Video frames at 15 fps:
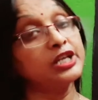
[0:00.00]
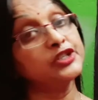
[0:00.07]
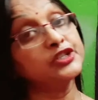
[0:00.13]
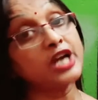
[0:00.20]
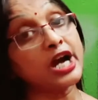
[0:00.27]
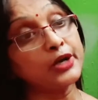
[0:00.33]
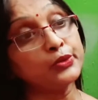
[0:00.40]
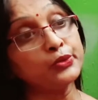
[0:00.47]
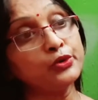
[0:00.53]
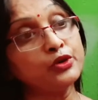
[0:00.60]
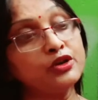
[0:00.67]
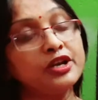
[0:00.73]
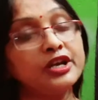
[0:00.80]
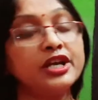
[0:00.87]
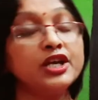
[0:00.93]
জারুল
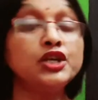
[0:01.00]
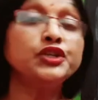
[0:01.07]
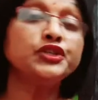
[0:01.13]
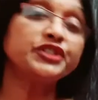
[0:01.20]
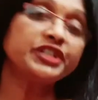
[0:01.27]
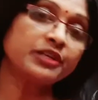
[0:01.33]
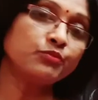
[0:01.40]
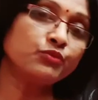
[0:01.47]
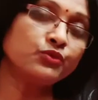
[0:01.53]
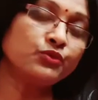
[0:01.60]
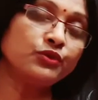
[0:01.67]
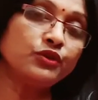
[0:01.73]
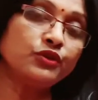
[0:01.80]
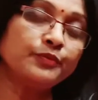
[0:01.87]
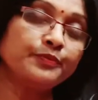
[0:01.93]
শিমুল
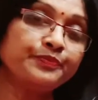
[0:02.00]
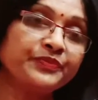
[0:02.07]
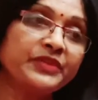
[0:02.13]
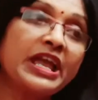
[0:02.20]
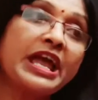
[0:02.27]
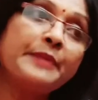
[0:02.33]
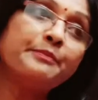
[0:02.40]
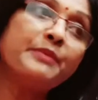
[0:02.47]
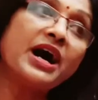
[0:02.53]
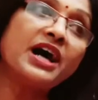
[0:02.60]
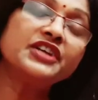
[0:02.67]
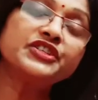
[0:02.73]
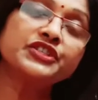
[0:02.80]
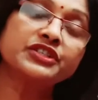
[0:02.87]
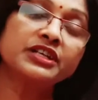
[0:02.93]

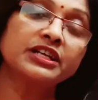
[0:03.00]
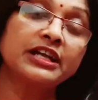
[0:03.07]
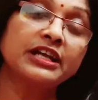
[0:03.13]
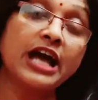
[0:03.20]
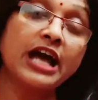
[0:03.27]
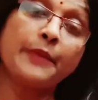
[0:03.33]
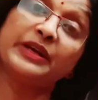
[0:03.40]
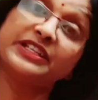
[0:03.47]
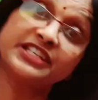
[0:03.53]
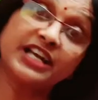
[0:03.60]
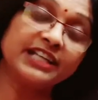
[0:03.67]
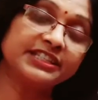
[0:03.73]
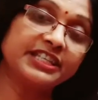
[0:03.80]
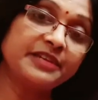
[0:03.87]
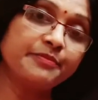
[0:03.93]
বাঁশ আবার
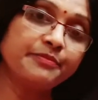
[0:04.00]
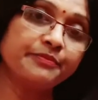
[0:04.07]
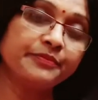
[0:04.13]
ছাতিম